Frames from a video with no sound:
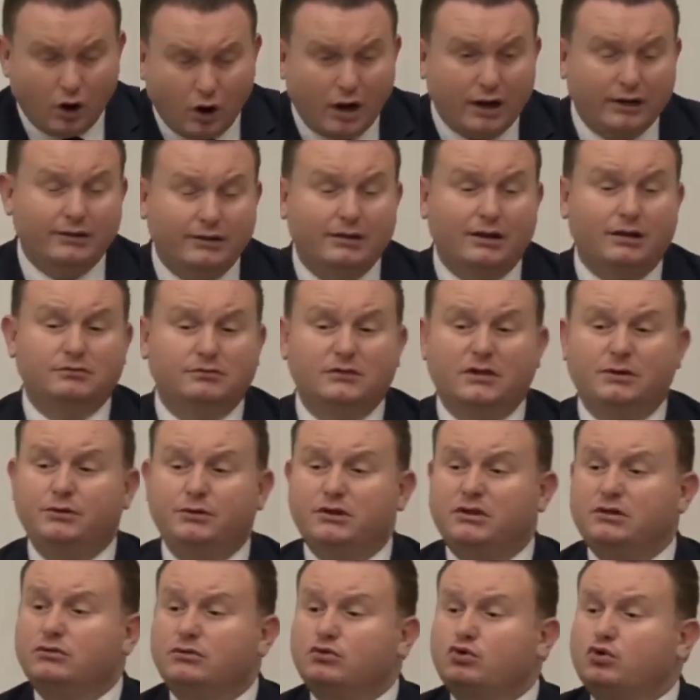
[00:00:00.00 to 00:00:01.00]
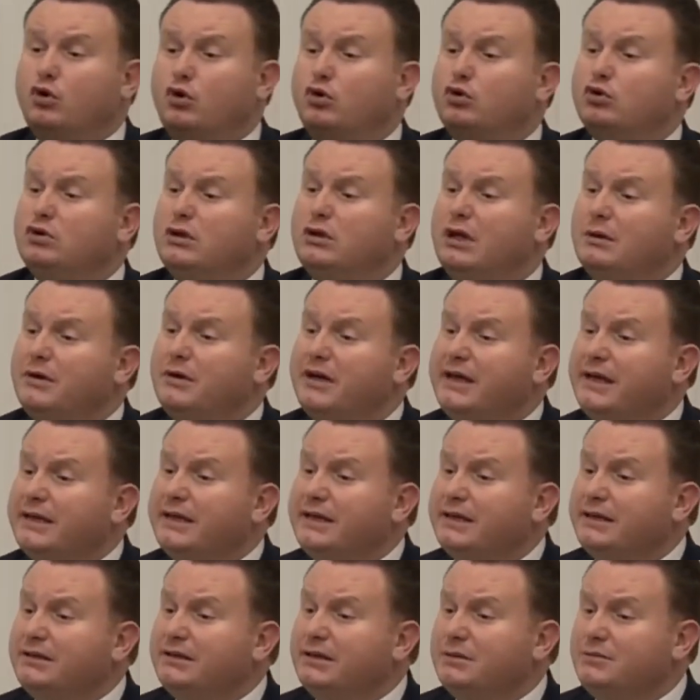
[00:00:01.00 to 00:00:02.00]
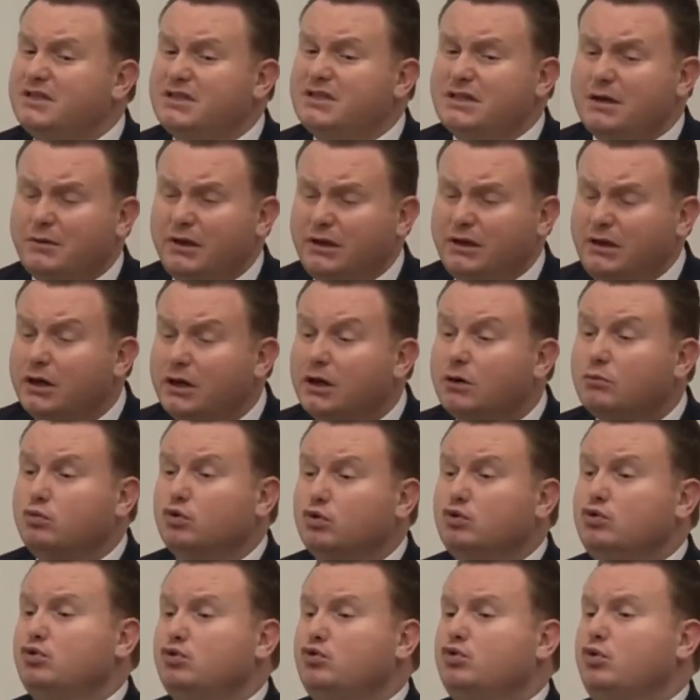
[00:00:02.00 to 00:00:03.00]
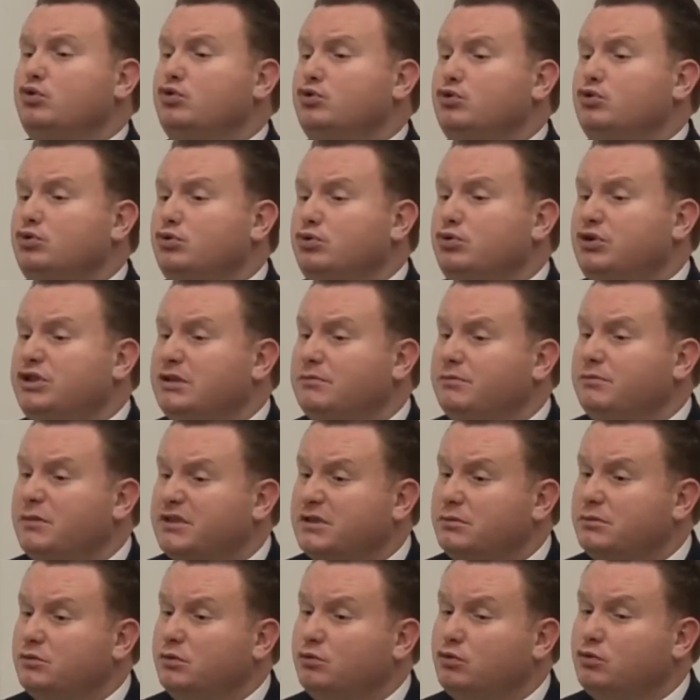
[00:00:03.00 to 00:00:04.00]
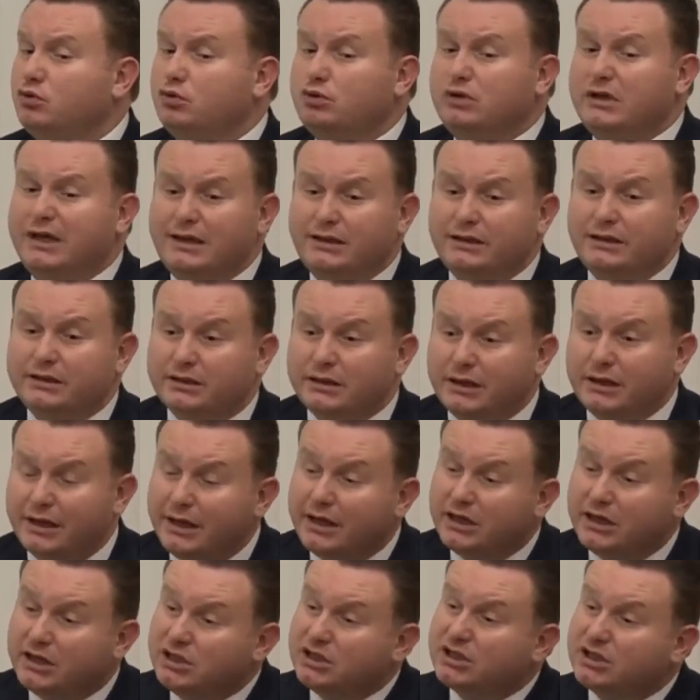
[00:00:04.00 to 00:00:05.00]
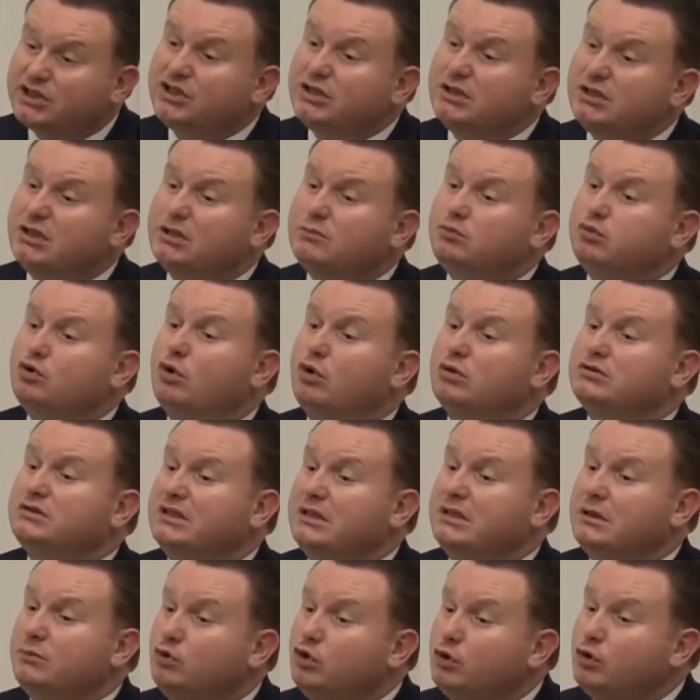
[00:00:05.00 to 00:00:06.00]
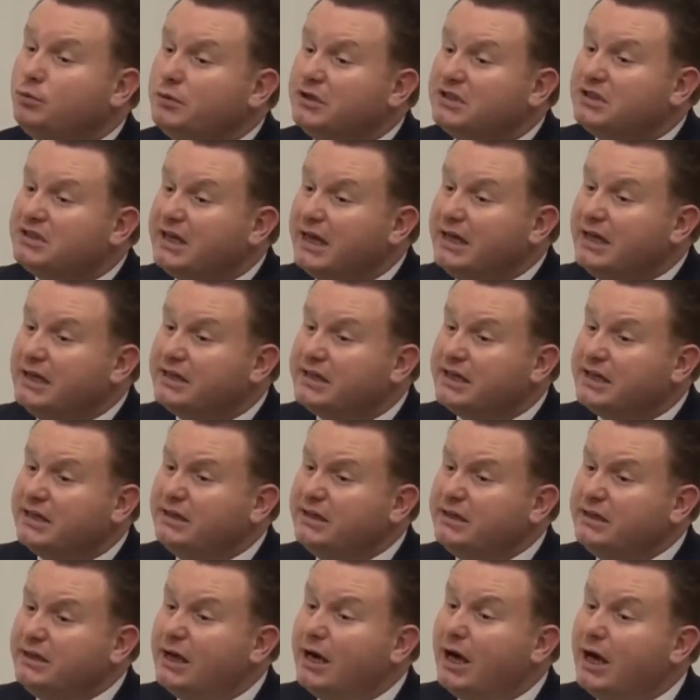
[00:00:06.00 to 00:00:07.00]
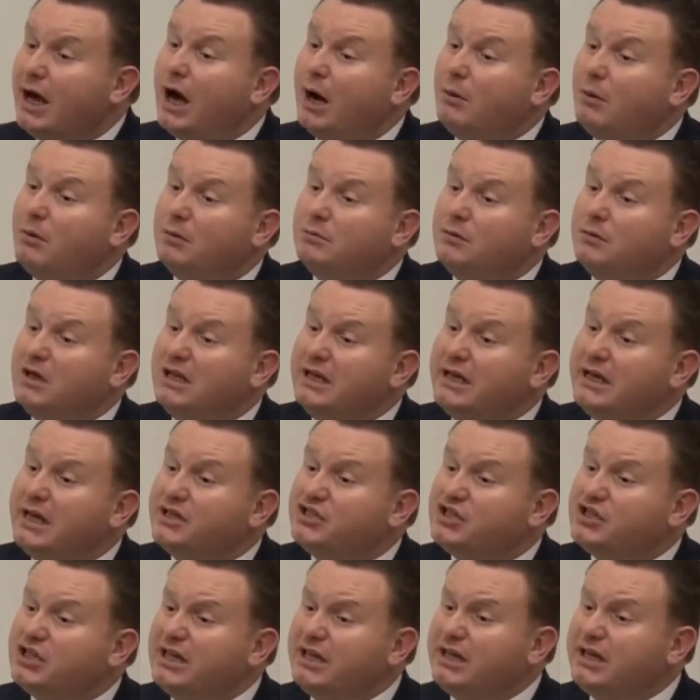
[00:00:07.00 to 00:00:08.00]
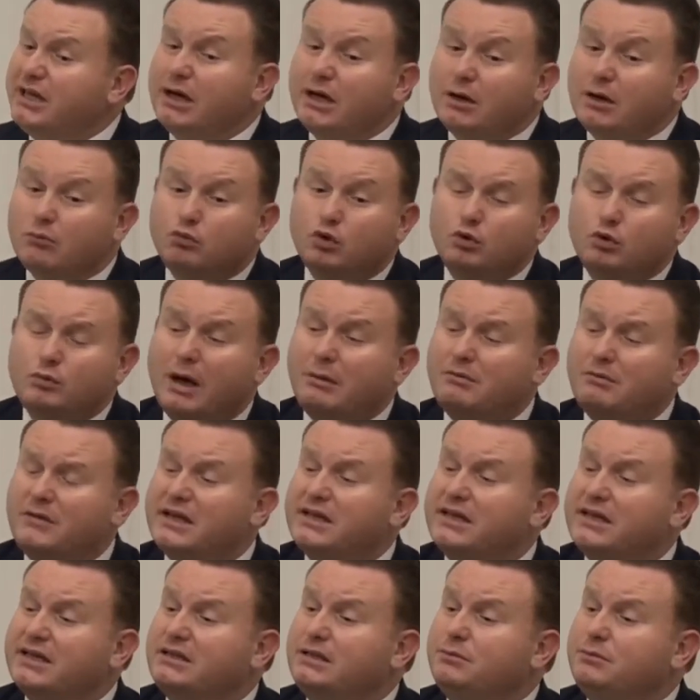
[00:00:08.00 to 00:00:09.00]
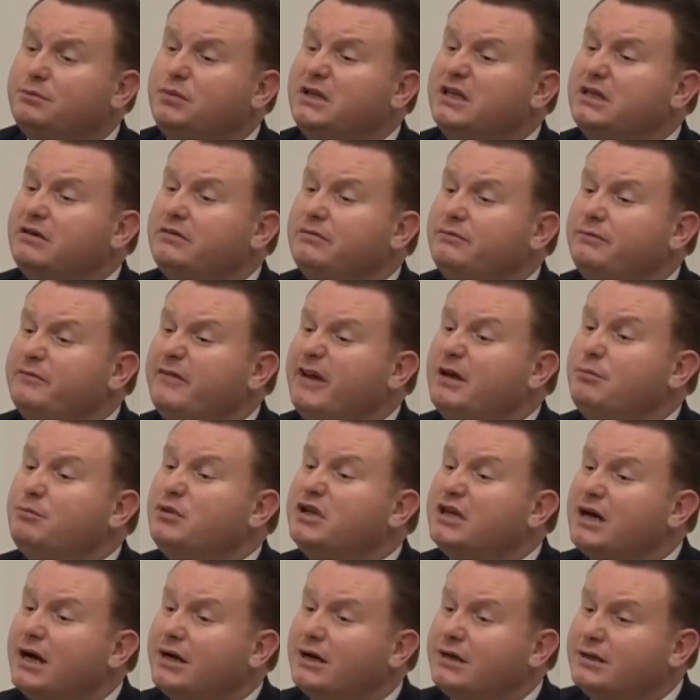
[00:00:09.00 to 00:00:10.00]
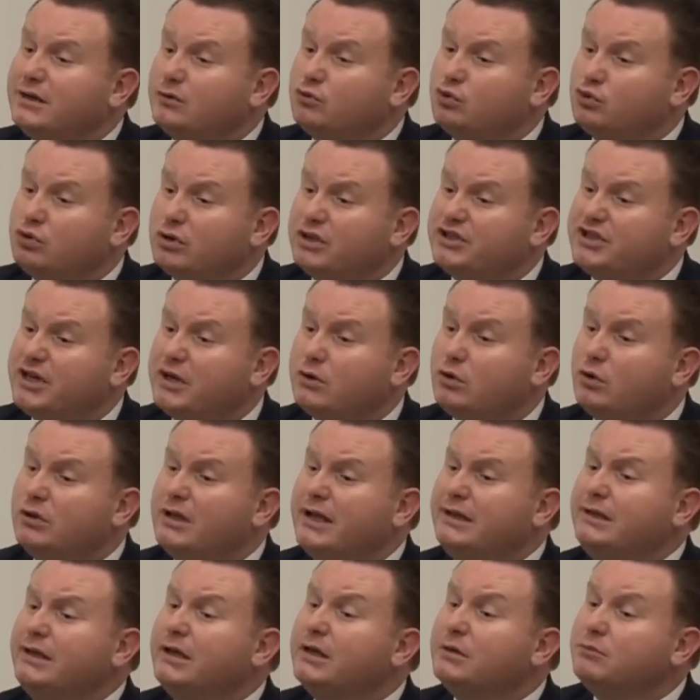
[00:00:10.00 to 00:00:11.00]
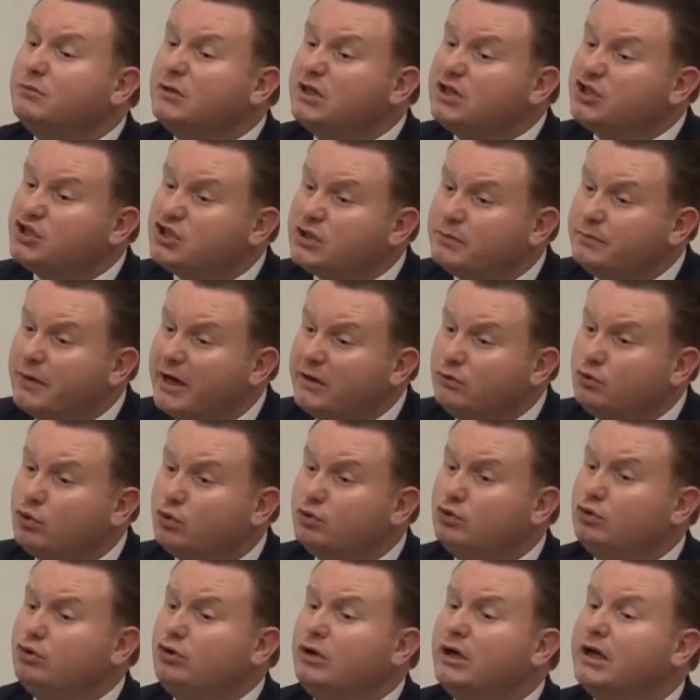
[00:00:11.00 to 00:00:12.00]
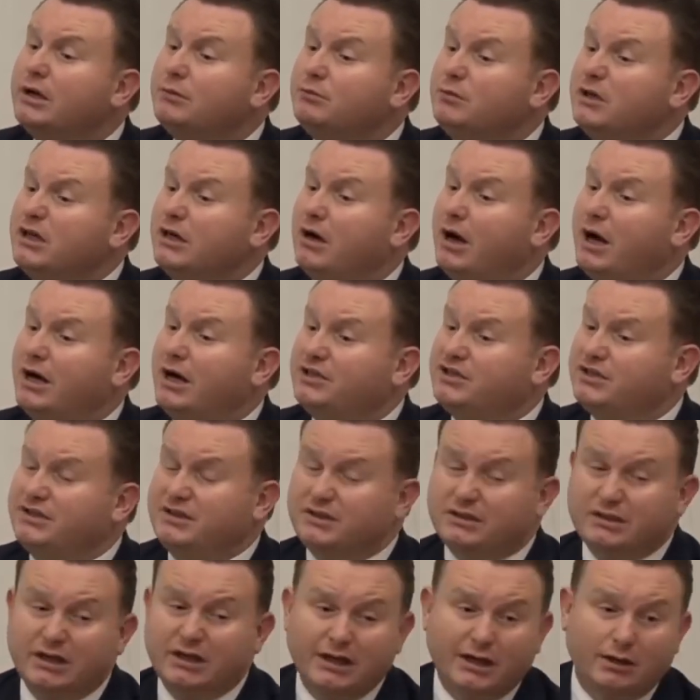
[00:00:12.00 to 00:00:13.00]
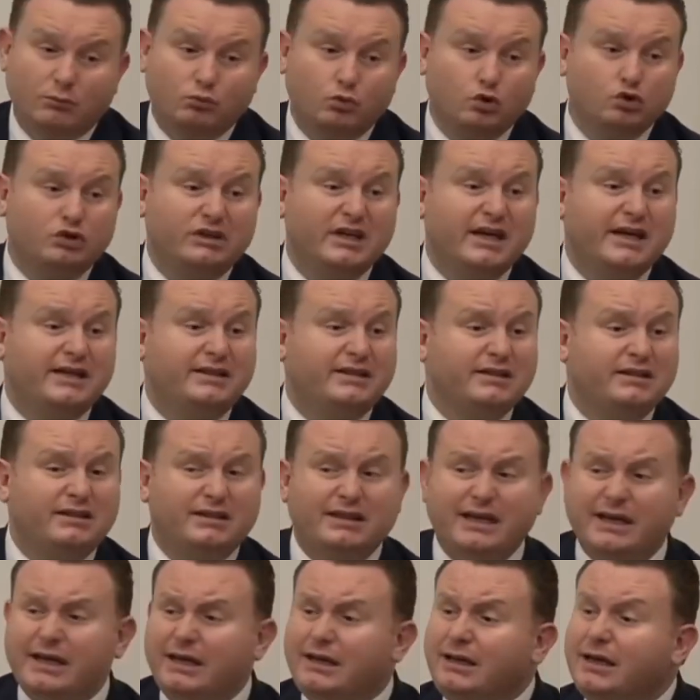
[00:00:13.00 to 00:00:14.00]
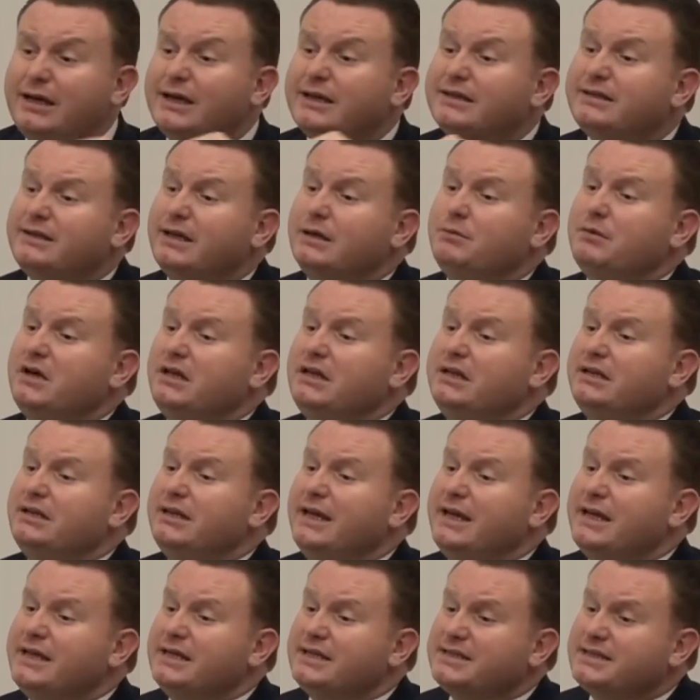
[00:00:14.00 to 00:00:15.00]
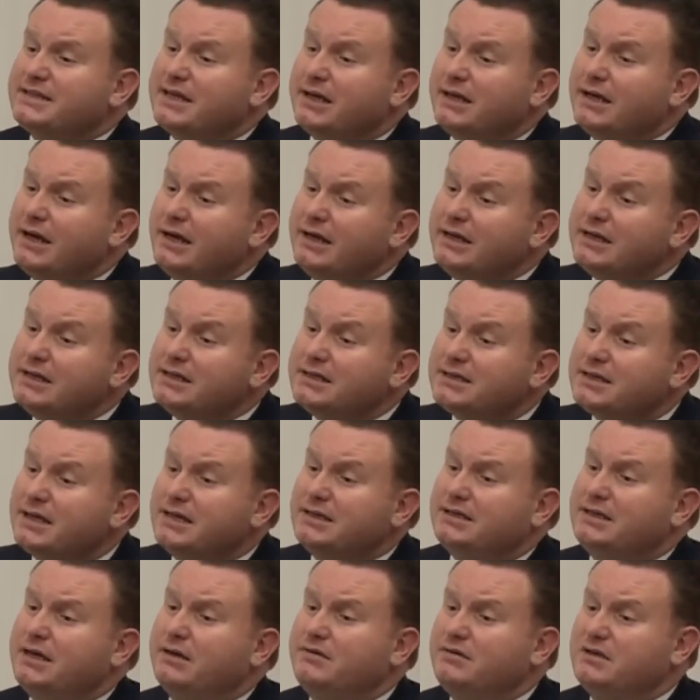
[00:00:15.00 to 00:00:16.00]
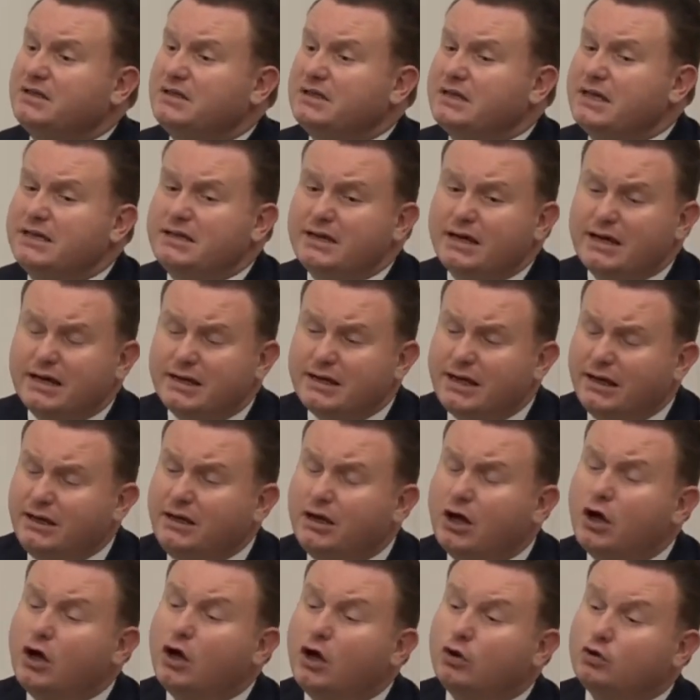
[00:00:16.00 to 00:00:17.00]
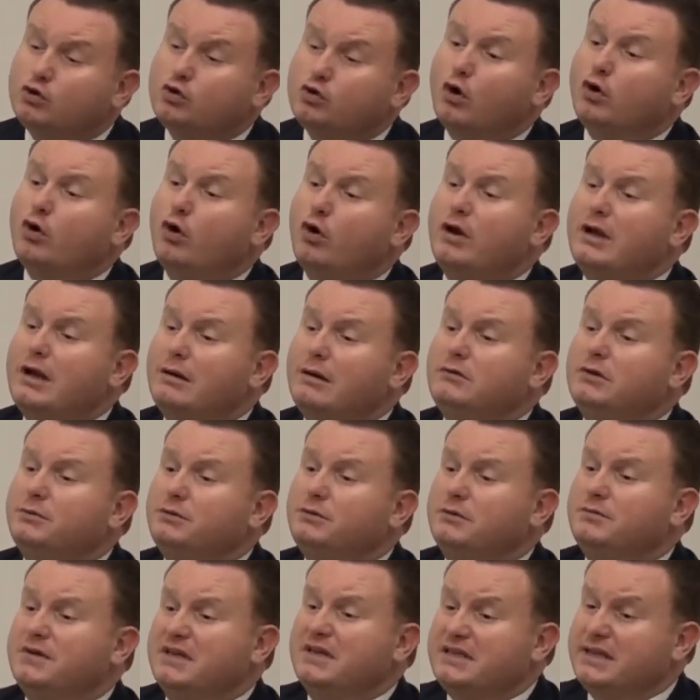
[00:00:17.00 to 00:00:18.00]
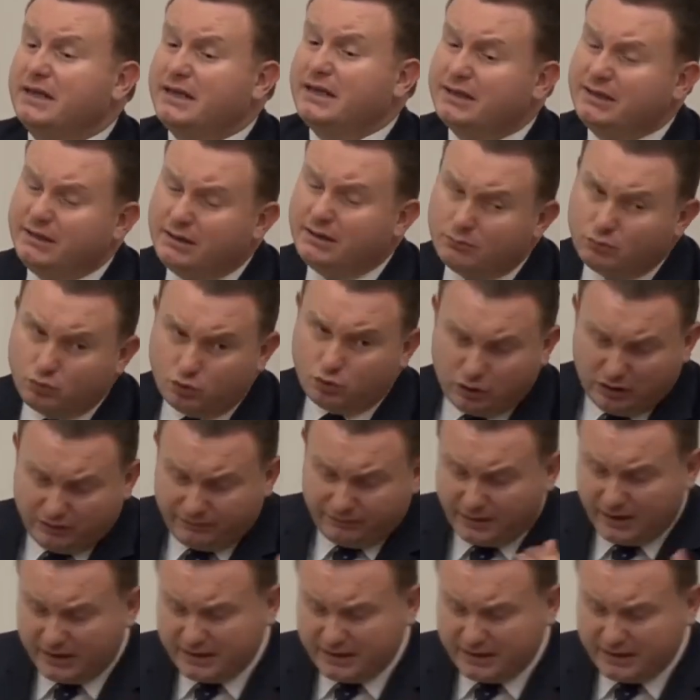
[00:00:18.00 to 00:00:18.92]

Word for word: Bu anlamda bir sorgulamaya girdiğimiz zaman bunun sonucunun çıkması mümkün değildir. Irkçılık bu noktada büyük bir tehlikedir ama milliyetçilik bu memleketi bir ve bir arada tutacak olan bir çimentodur, bir harçtır. Bu tehdit değil, temelinde insana, insan sevgisine dayanan çok önemli bir meseledir. Bunu